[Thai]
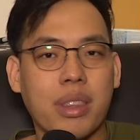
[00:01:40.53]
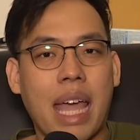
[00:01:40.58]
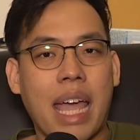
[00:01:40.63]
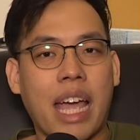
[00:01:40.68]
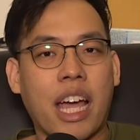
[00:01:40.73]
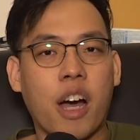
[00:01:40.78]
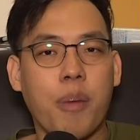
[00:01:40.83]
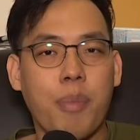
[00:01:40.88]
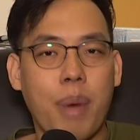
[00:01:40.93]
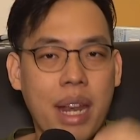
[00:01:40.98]
แต่
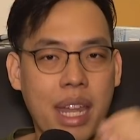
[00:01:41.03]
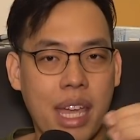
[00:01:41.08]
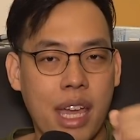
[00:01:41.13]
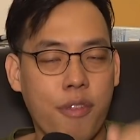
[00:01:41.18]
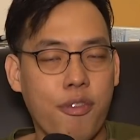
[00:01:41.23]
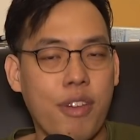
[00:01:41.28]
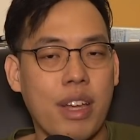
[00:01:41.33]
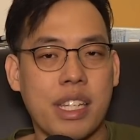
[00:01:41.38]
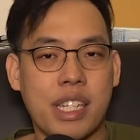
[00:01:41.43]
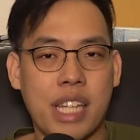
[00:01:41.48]
งเข้าไปในเอ
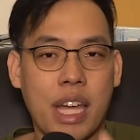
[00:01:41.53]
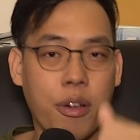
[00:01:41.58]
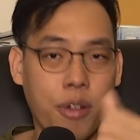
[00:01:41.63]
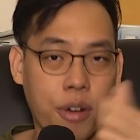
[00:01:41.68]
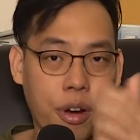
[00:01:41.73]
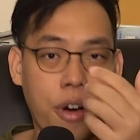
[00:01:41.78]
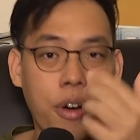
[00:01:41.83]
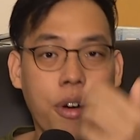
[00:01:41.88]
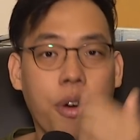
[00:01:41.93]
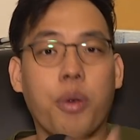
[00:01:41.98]
ฟเฟกต์เสียง
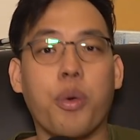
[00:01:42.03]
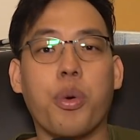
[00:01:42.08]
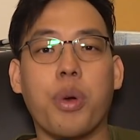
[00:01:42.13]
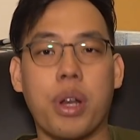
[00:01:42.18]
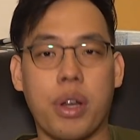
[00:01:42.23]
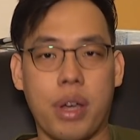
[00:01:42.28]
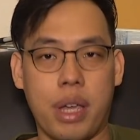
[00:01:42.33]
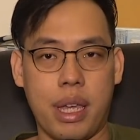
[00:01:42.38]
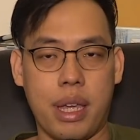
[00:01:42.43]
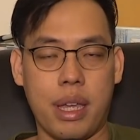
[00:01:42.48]
ร้องของคุณ
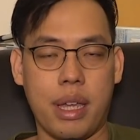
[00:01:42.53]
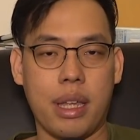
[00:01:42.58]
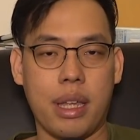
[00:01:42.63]
หน่อย